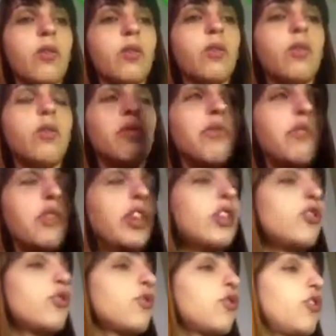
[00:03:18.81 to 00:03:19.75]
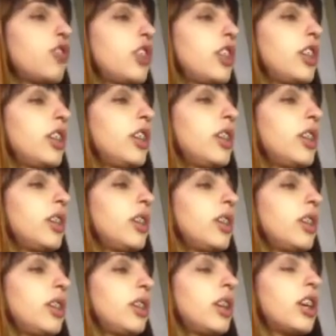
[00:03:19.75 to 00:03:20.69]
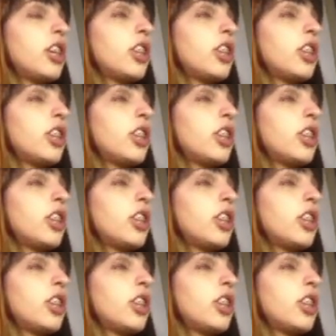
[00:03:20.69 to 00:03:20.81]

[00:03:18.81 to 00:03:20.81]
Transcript: o vídeo de,